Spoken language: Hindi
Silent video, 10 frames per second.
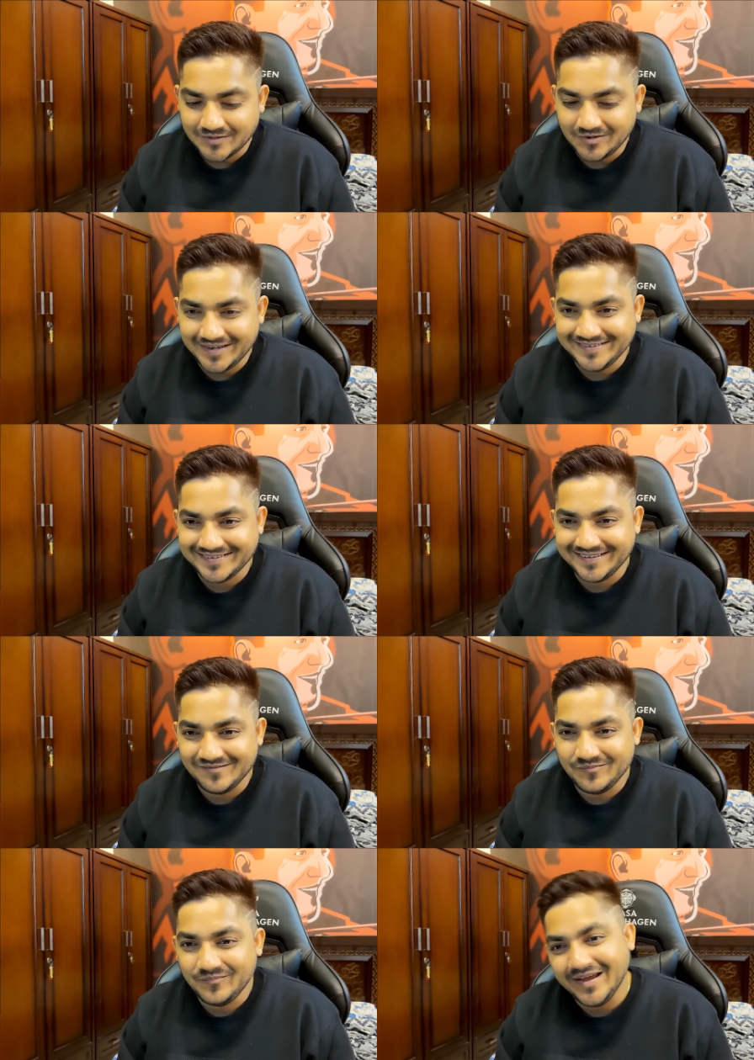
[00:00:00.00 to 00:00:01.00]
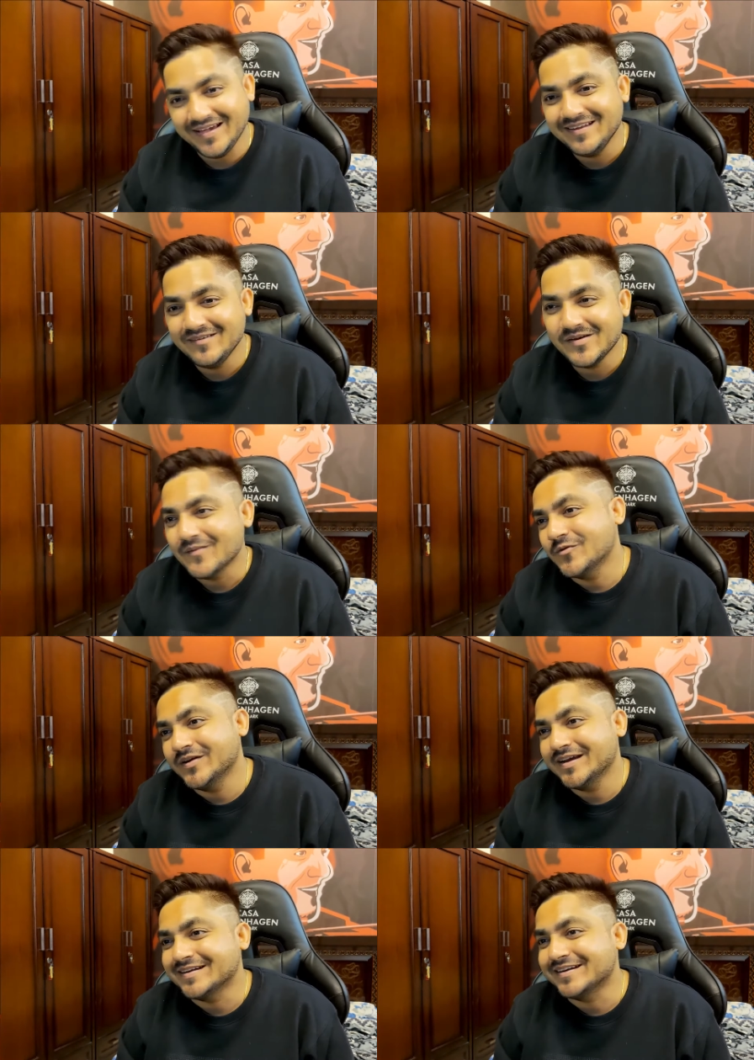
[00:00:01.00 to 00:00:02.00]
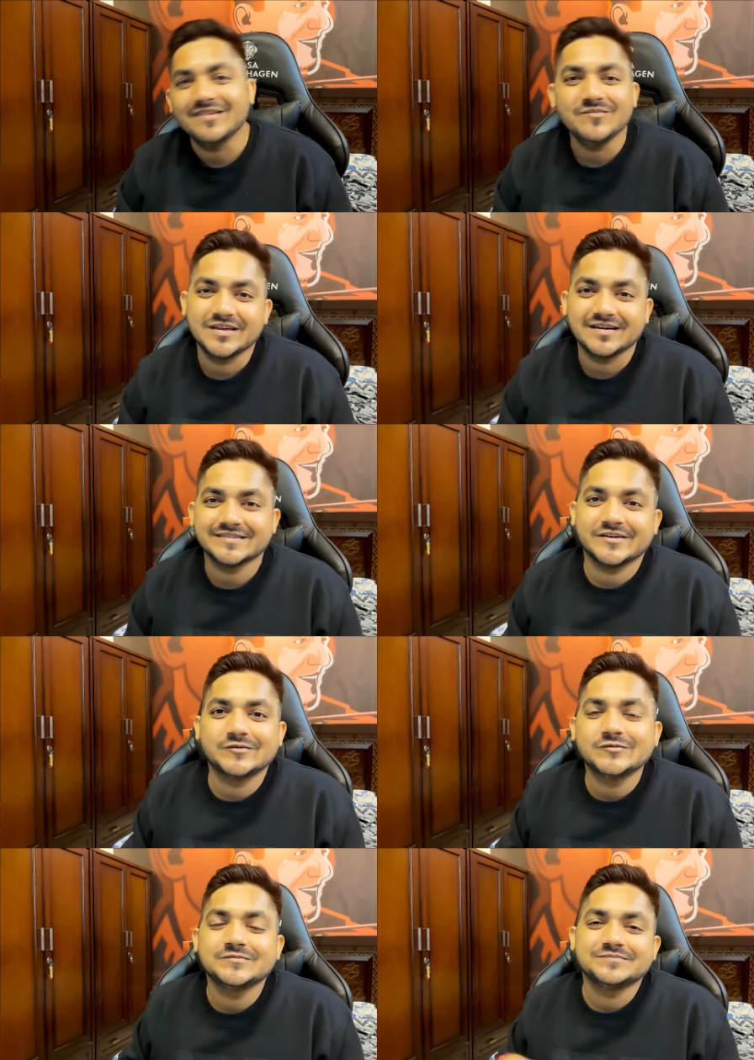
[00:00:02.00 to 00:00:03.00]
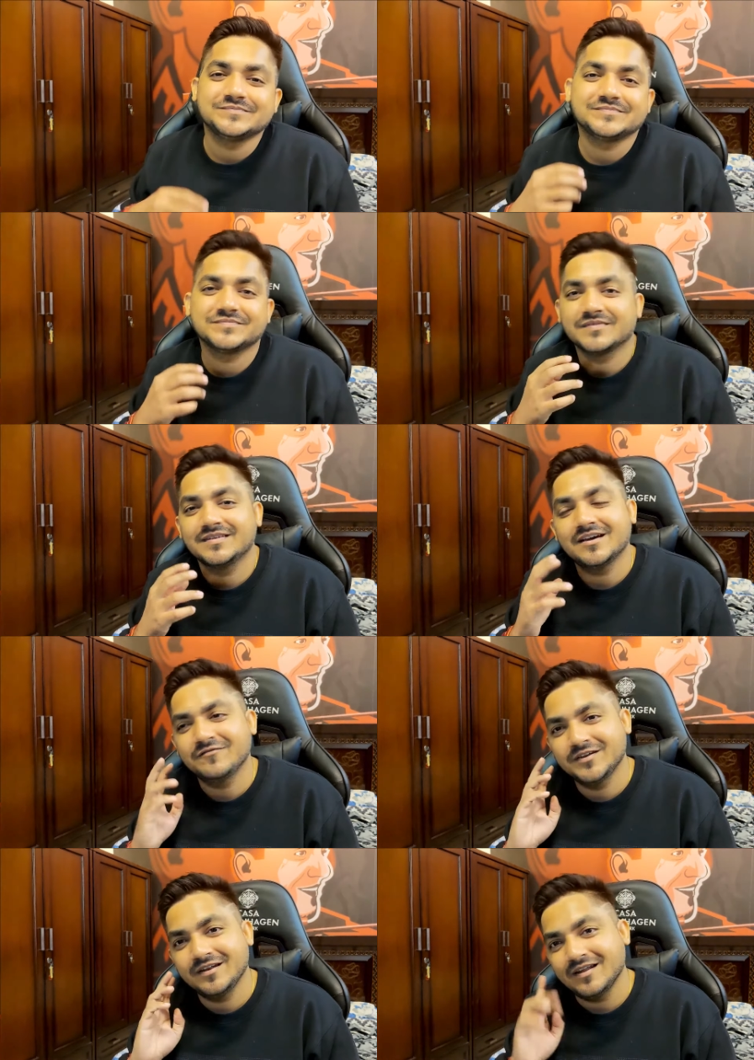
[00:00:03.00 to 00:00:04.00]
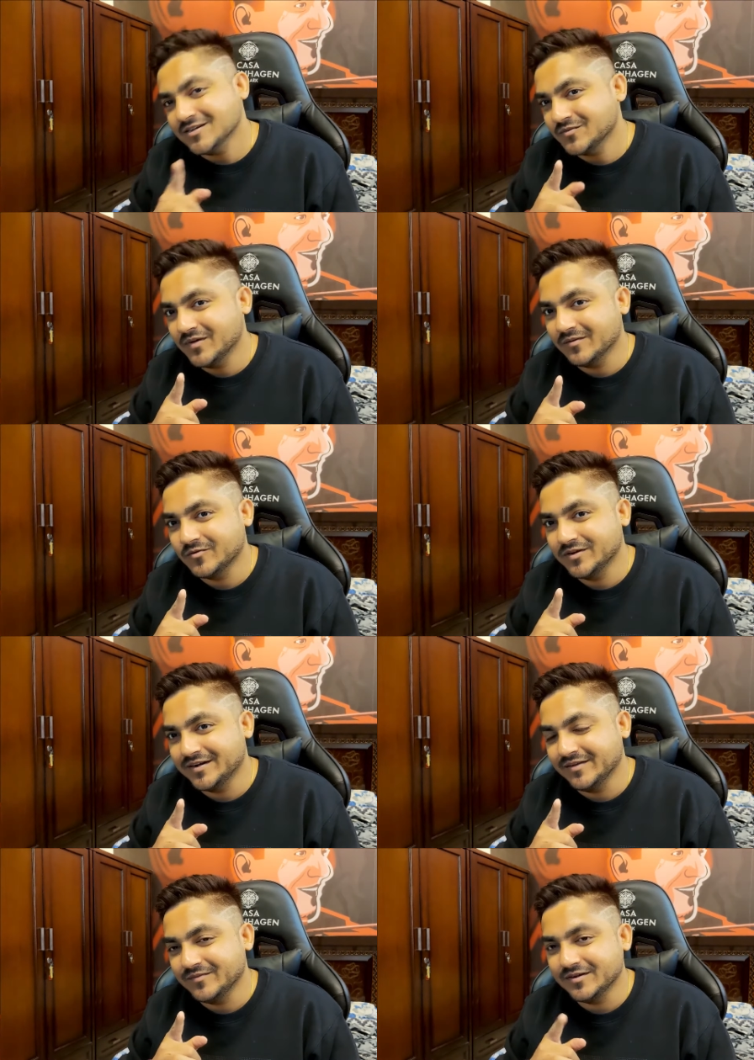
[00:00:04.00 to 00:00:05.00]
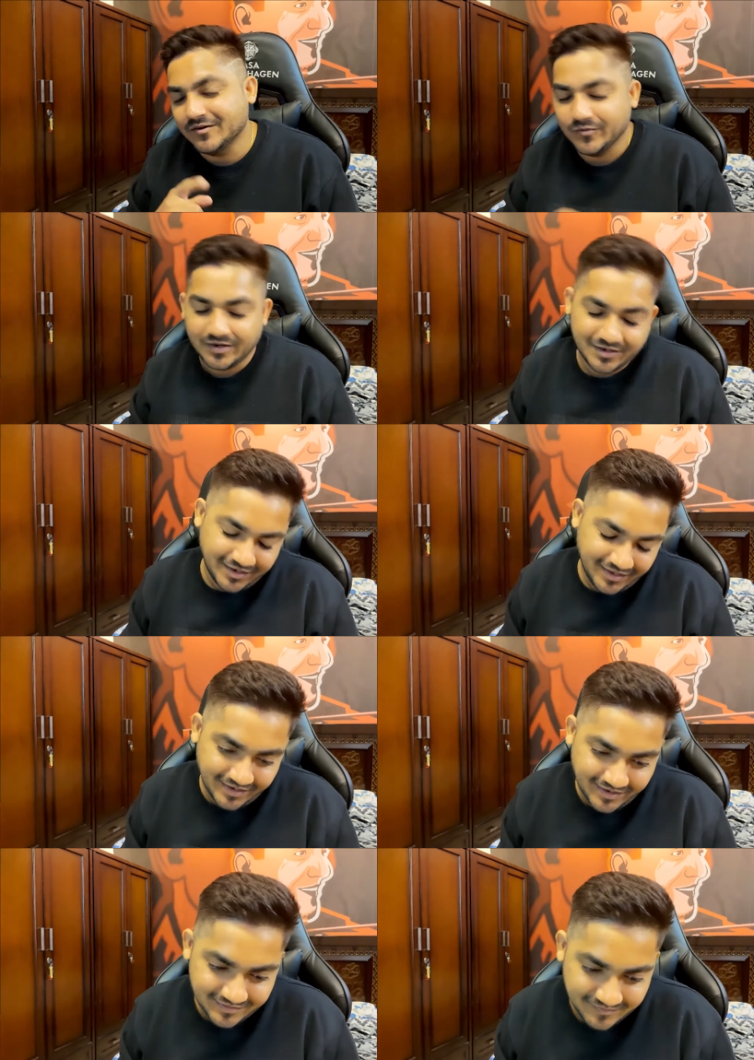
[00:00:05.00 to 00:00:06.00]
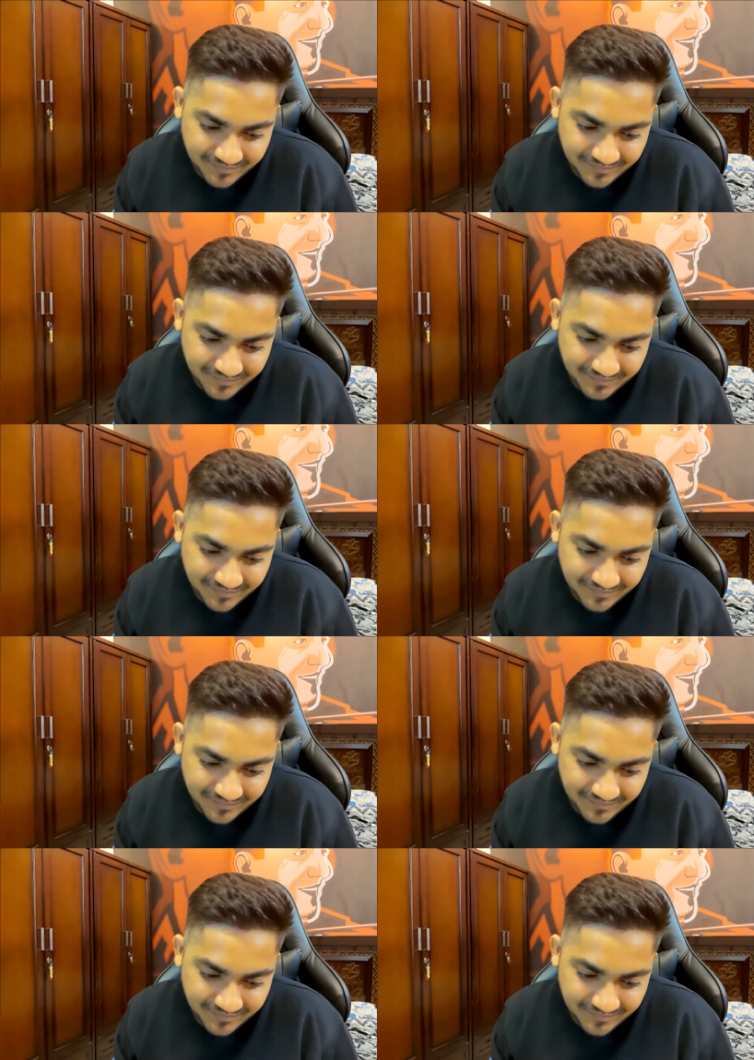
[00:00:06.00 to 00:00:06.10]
तो गाइज पहले मैं आपको एक टीम दिखाता हूँ या फिर लास्ट में आपको ये टीम दिखाऊंगा ठीक है गाइज